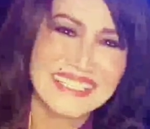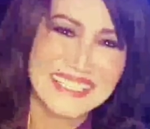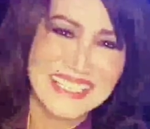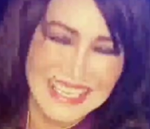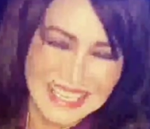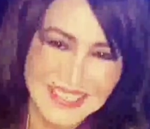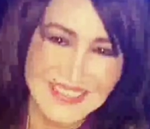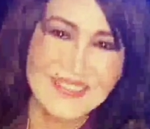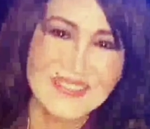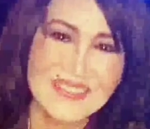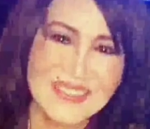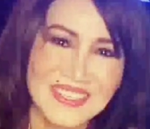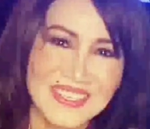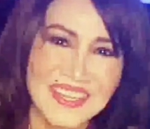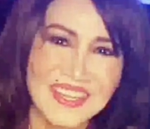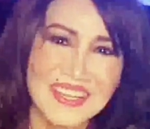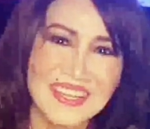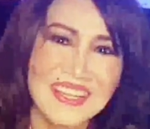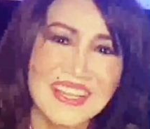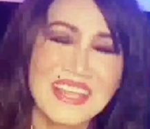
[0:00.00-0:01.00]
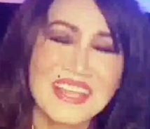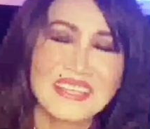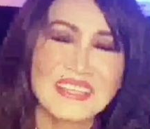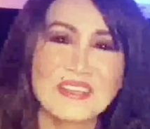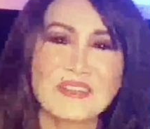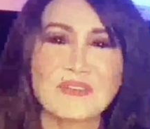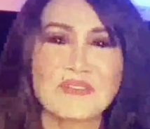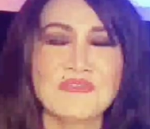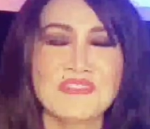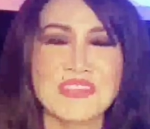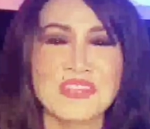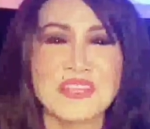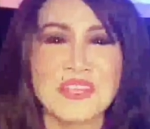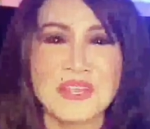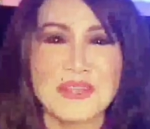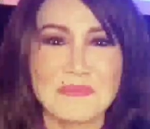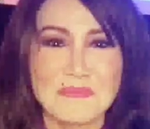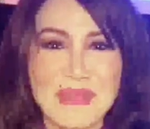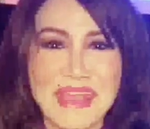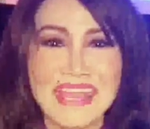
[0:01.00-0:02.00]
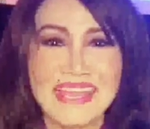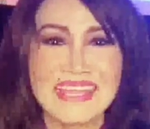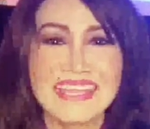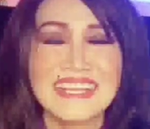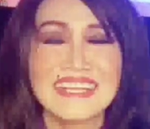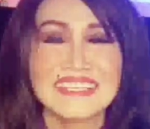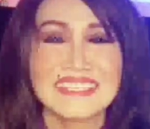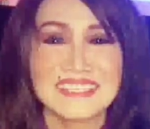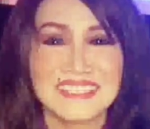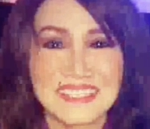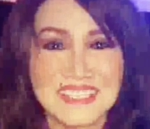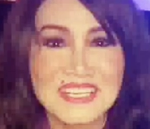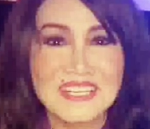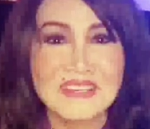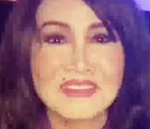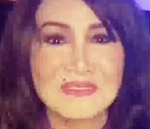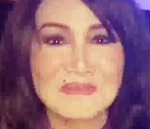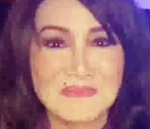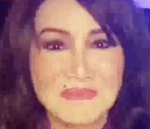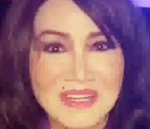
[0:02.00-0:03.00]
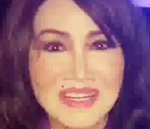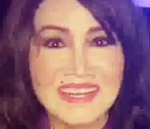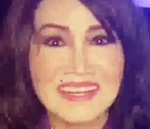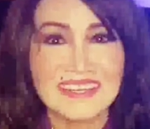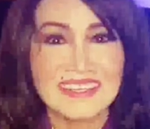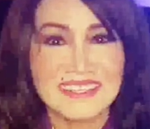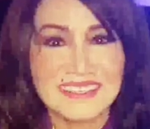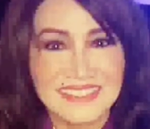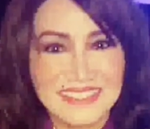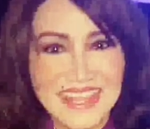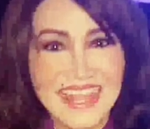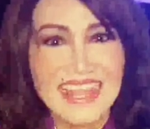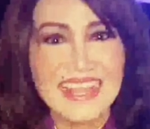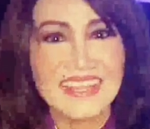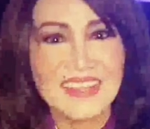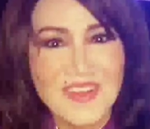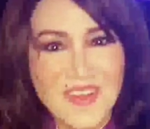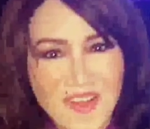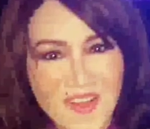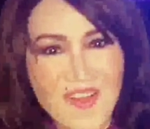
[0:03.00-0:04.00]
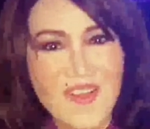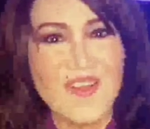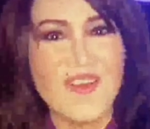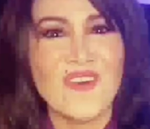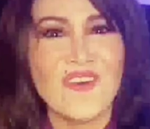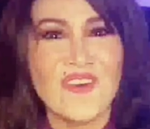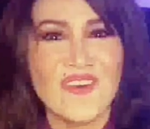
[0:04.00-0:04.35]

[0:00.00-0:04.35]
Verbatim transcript: thì là đúng rồi đó thưa quý vị bài dừng bước giang hồ